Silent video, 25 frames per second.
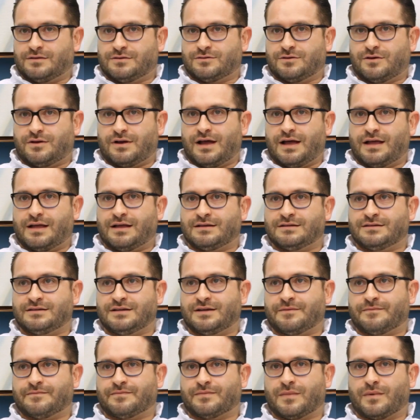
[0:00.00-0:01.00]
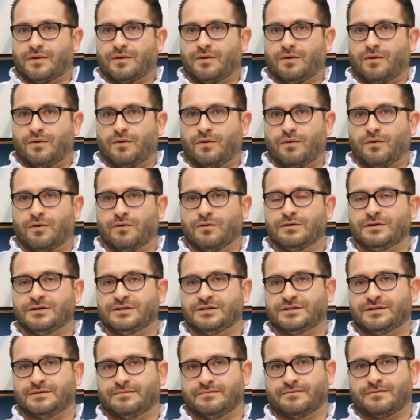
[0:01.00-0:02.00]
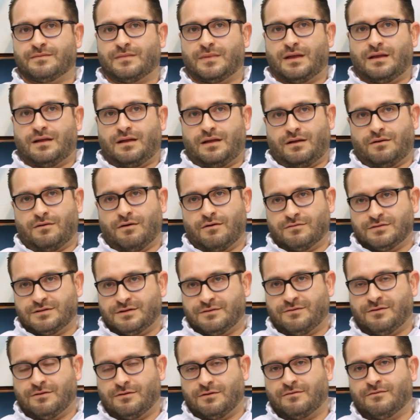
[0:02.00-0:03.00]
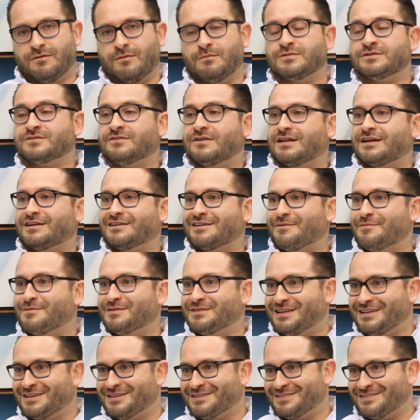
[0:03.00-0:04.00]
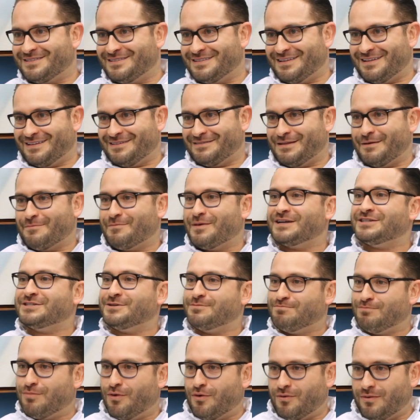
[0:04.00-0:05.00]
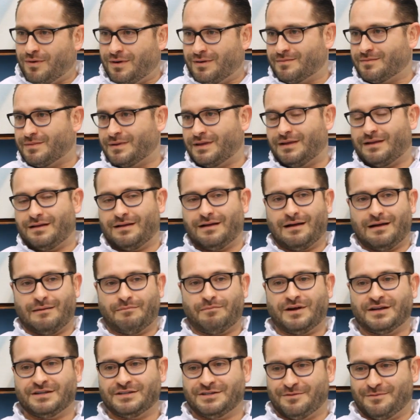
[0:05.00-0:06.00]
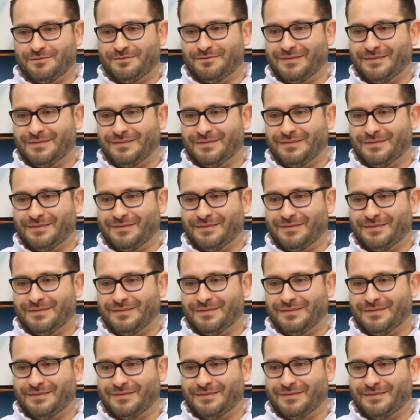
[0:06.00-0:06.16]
Soraya, assim, hoje, igual você falou, vamos falar da, da, da parte boa, que é a parte é?